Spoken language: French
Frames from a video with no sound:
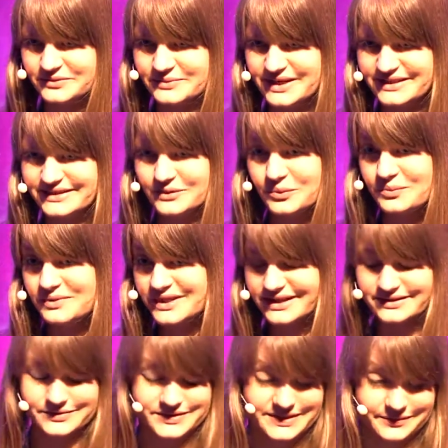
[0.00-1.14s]
humaine et aux biais
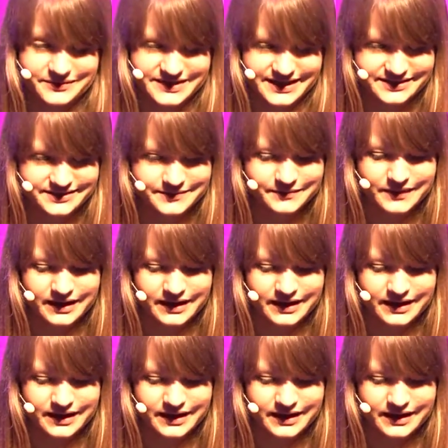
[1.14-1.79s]
que ça entraîne.